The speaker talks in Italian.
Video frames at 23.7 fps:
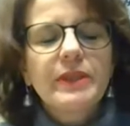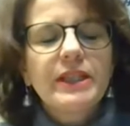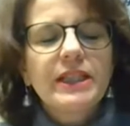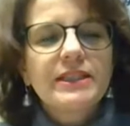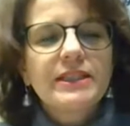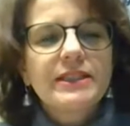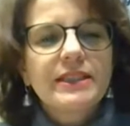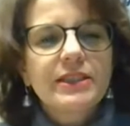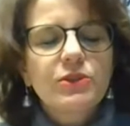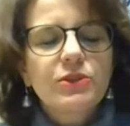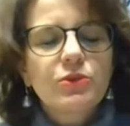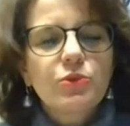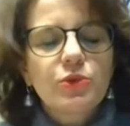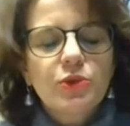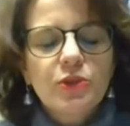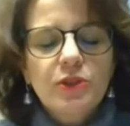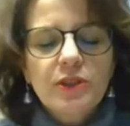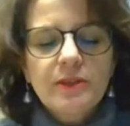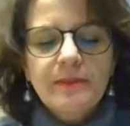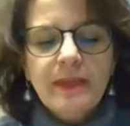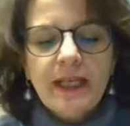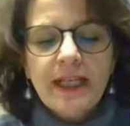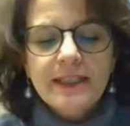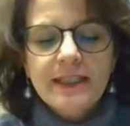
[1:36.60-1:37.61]
per il 31
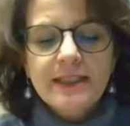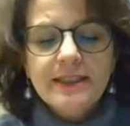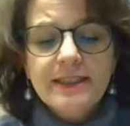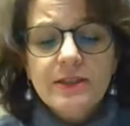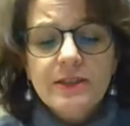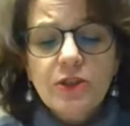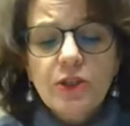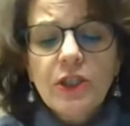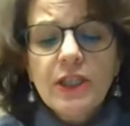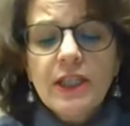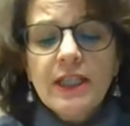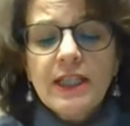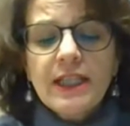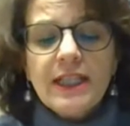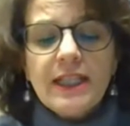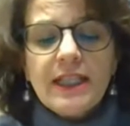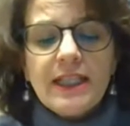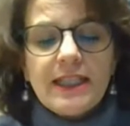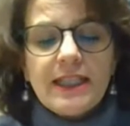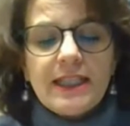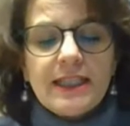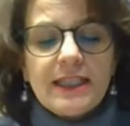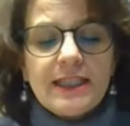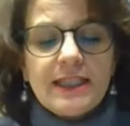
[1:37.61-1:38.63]
di marzo,
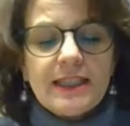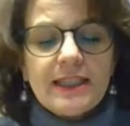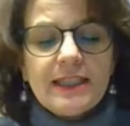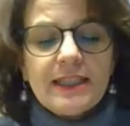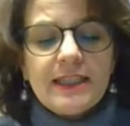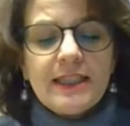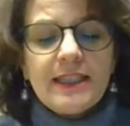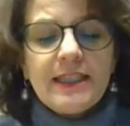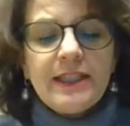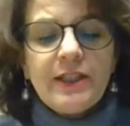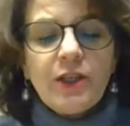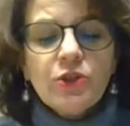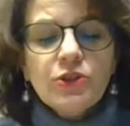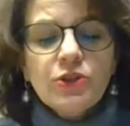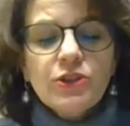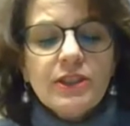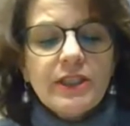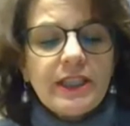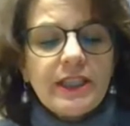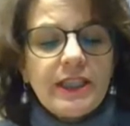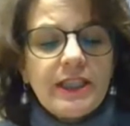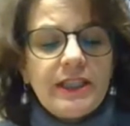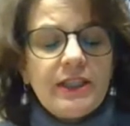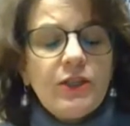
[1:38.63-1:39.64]
eh, i
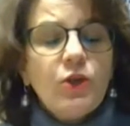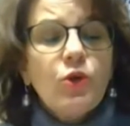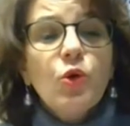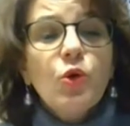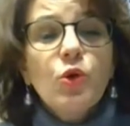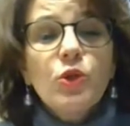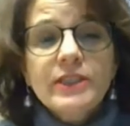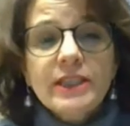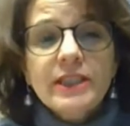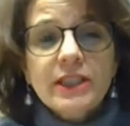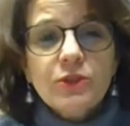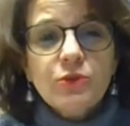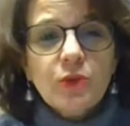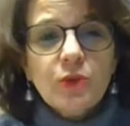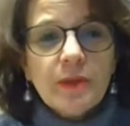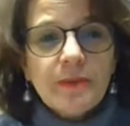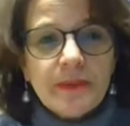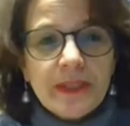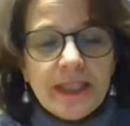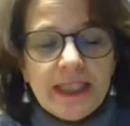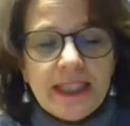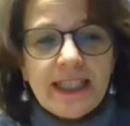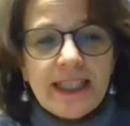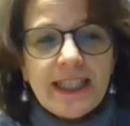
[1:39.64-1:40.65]
nostri oltre
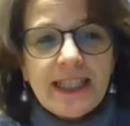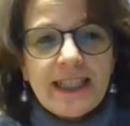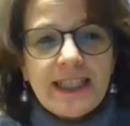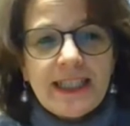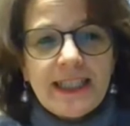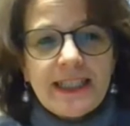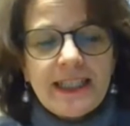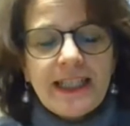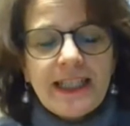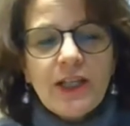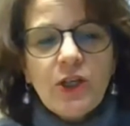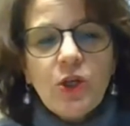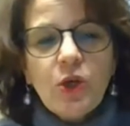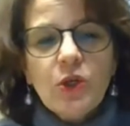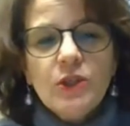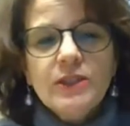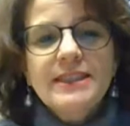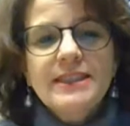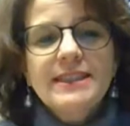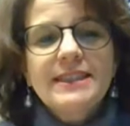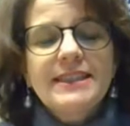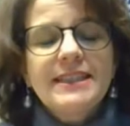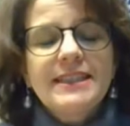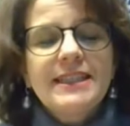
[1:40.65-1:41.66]
2000
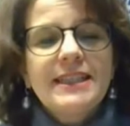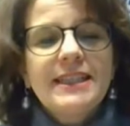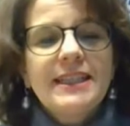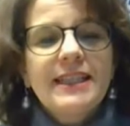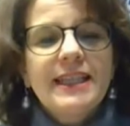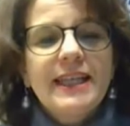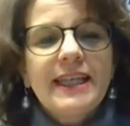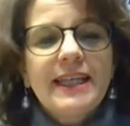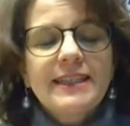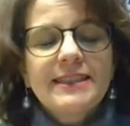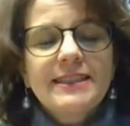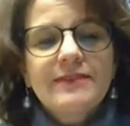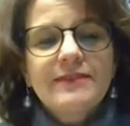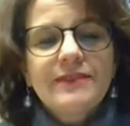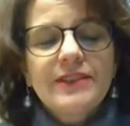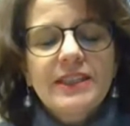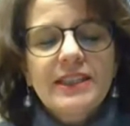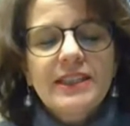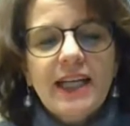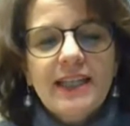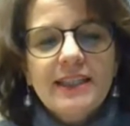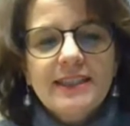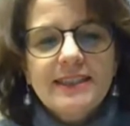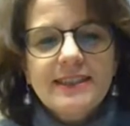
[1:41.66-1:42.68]
negozi e
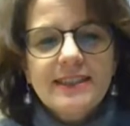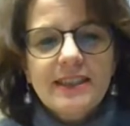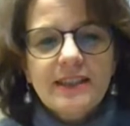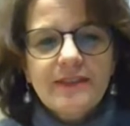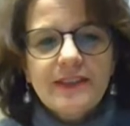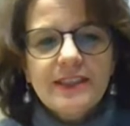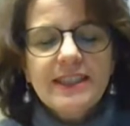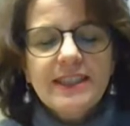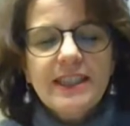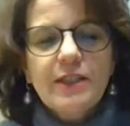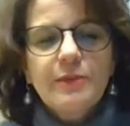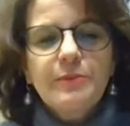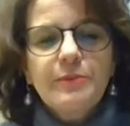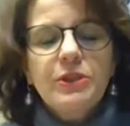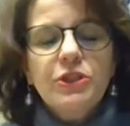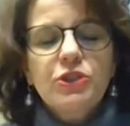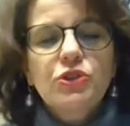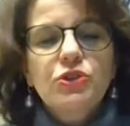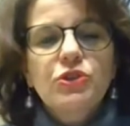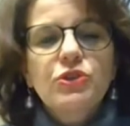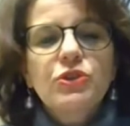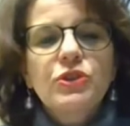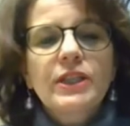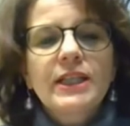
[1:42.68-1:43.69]
attività di servizio alla
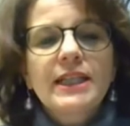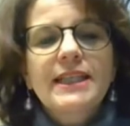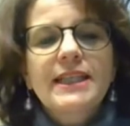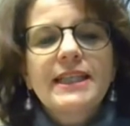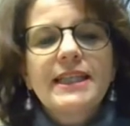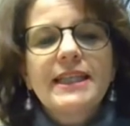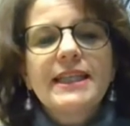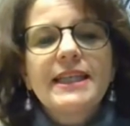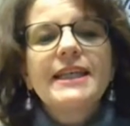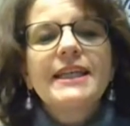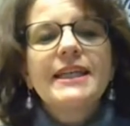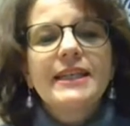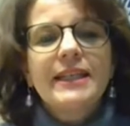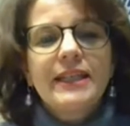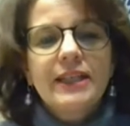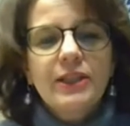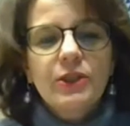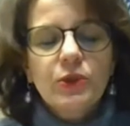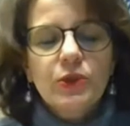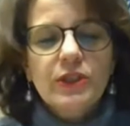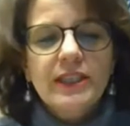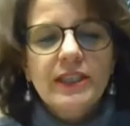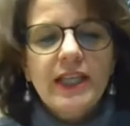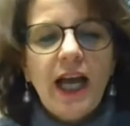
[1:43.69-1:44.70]
persona che
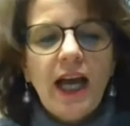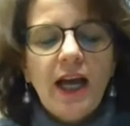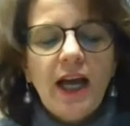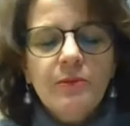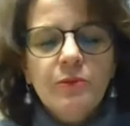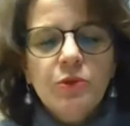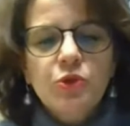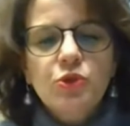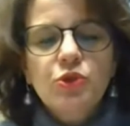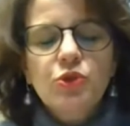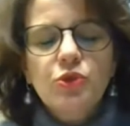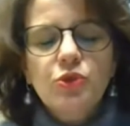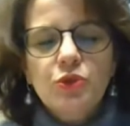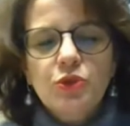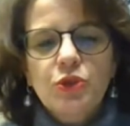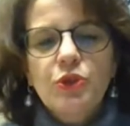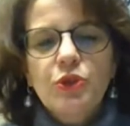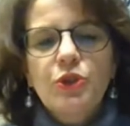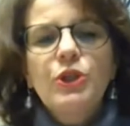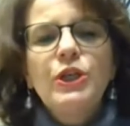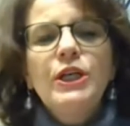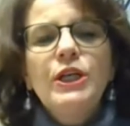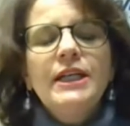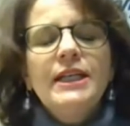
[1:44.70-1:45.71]
ricordiamo
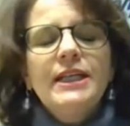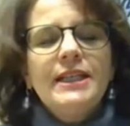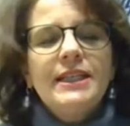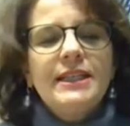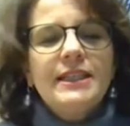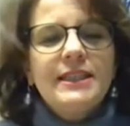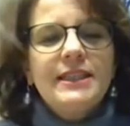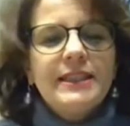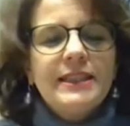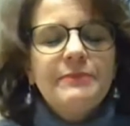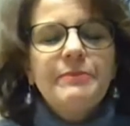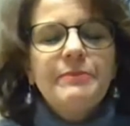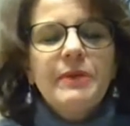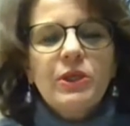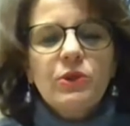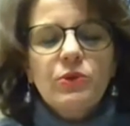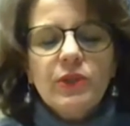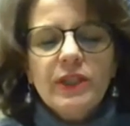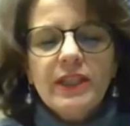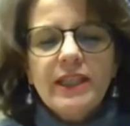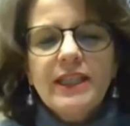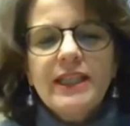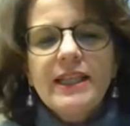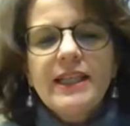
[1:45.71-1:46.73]
sono eh, i
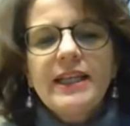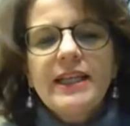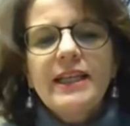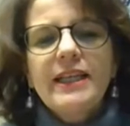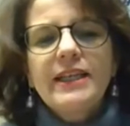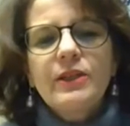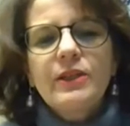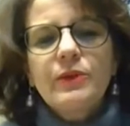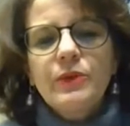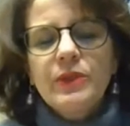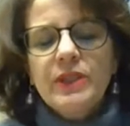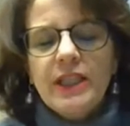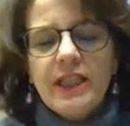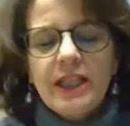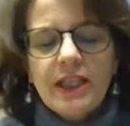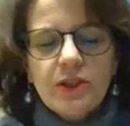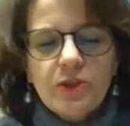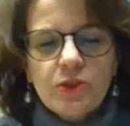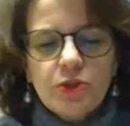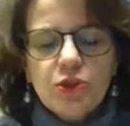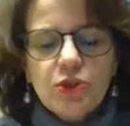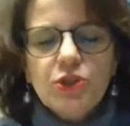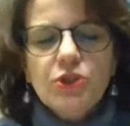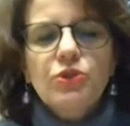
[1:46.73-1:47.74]
parrucchieri, quindi gli
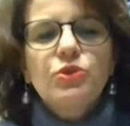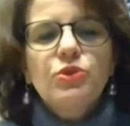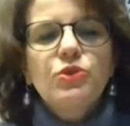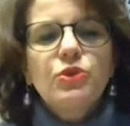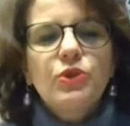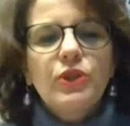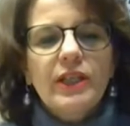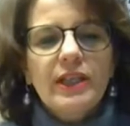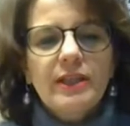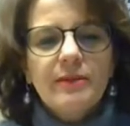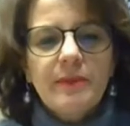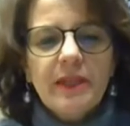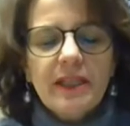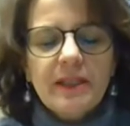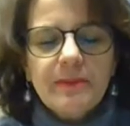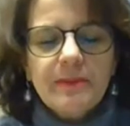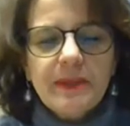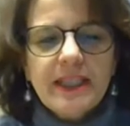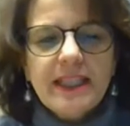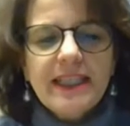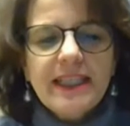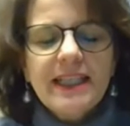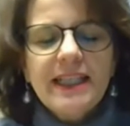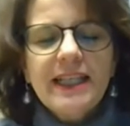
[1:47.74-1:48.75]
acconciatori, i
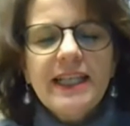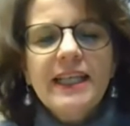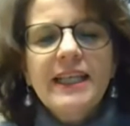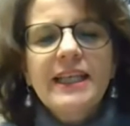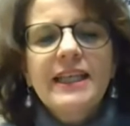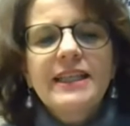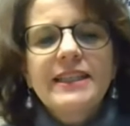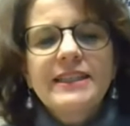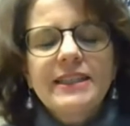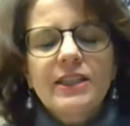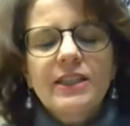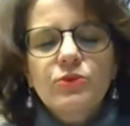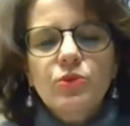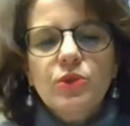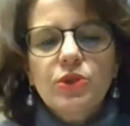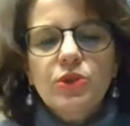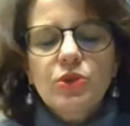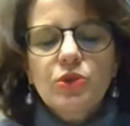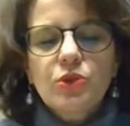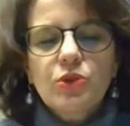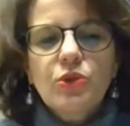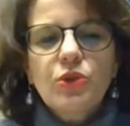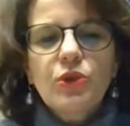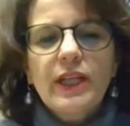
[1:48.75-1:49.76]
barbieri, i
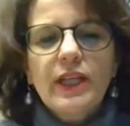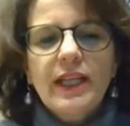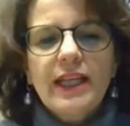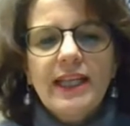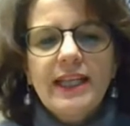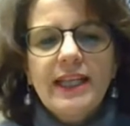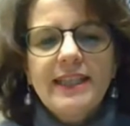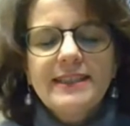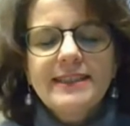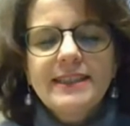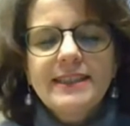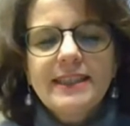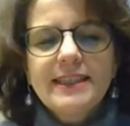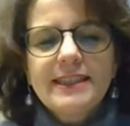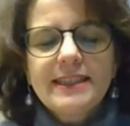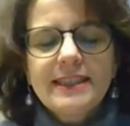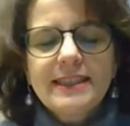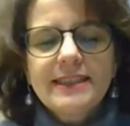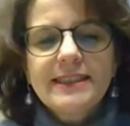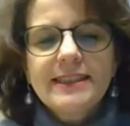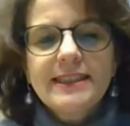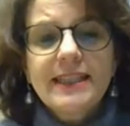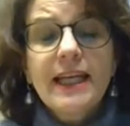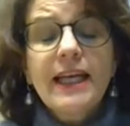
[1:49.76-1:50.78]
tatuatori e le
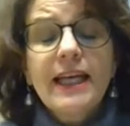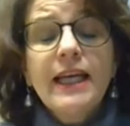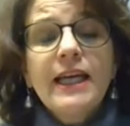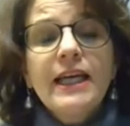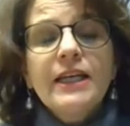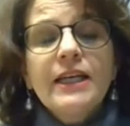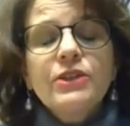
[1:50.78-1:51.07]
estetiste,